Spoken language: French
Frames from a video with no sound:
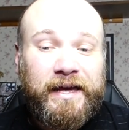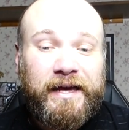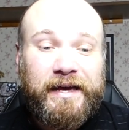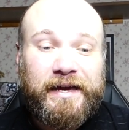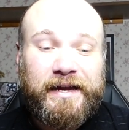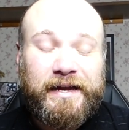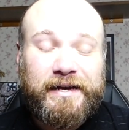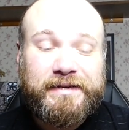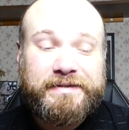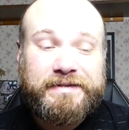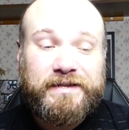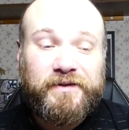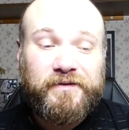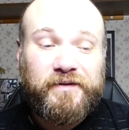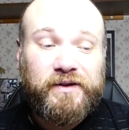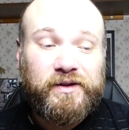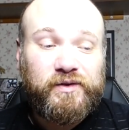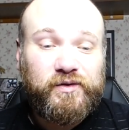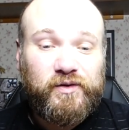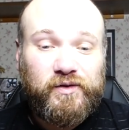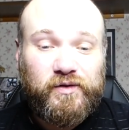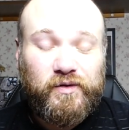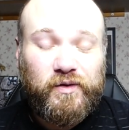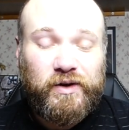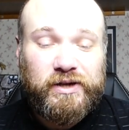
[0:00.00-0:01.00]
Et là, ça fait
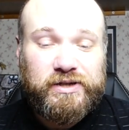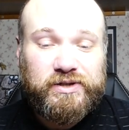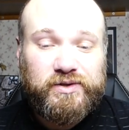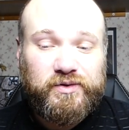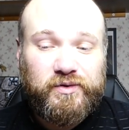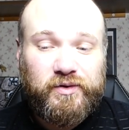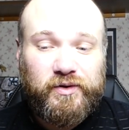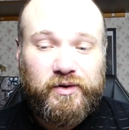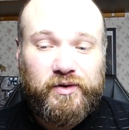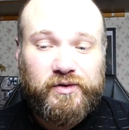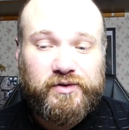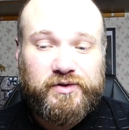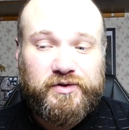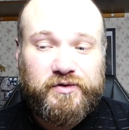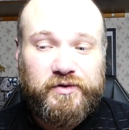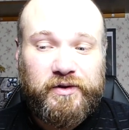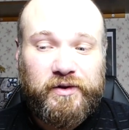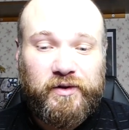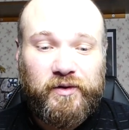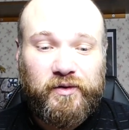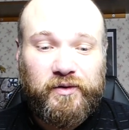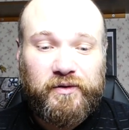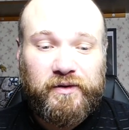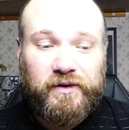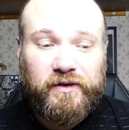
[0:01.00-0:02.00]
2-3 jours que je suis
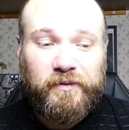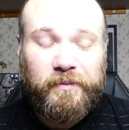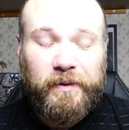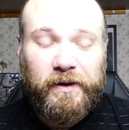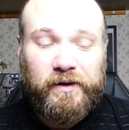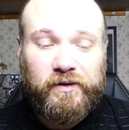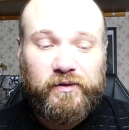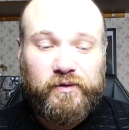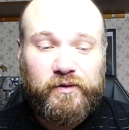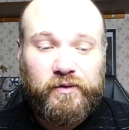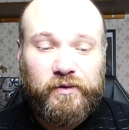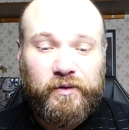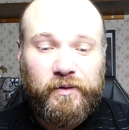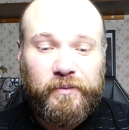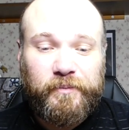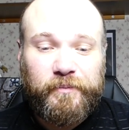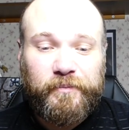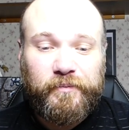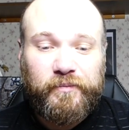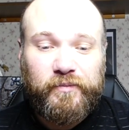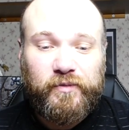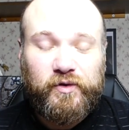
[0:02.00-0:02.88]
dans une espèce de,